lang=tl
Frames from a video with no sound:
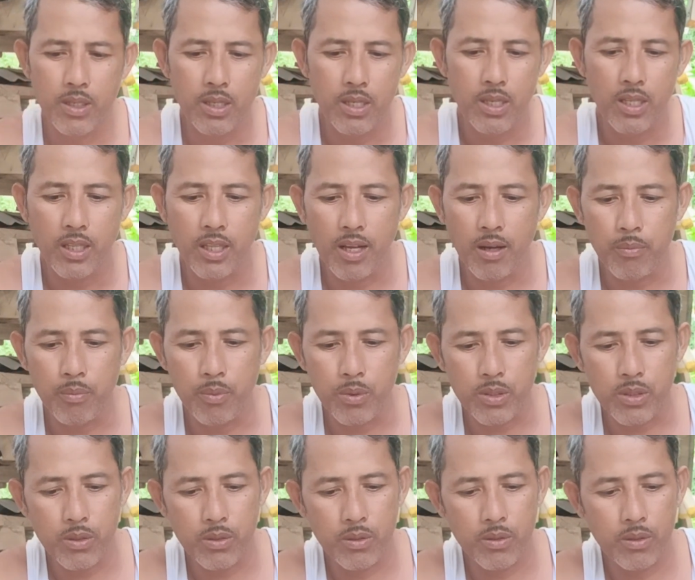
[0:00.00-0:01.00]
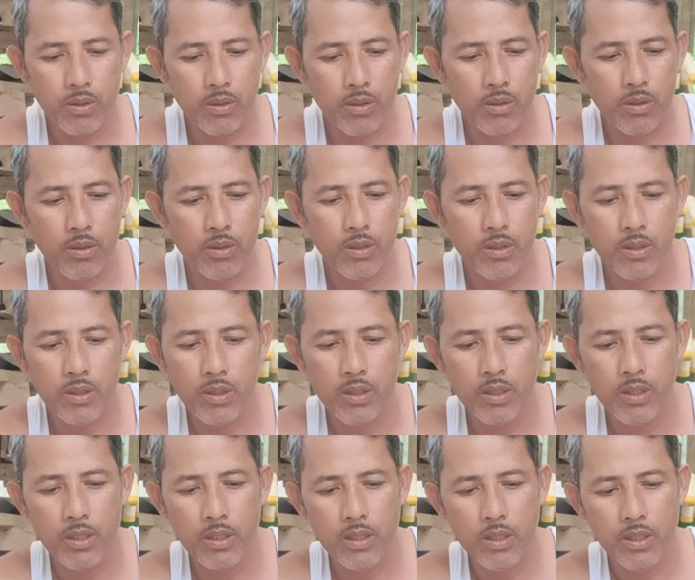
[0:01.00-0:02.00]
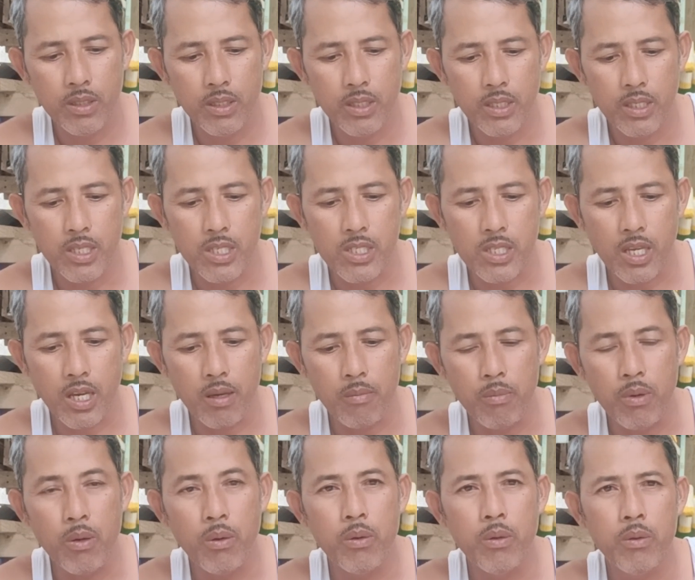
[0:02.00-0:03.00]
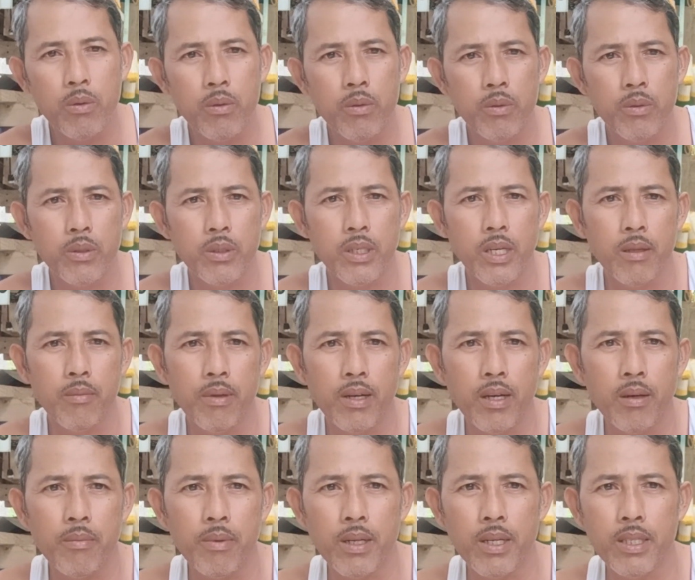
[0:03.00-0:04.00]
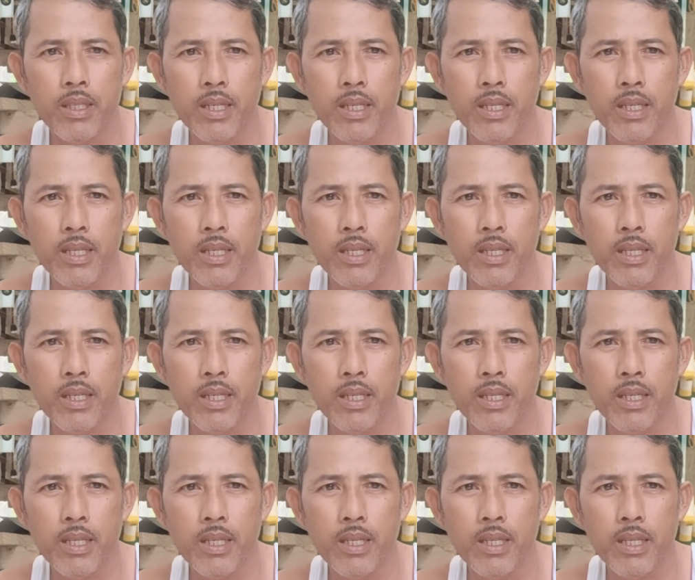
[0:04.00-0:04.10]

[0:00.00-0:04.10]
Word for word: Tapos yung sky blue. Yan mga kabrader.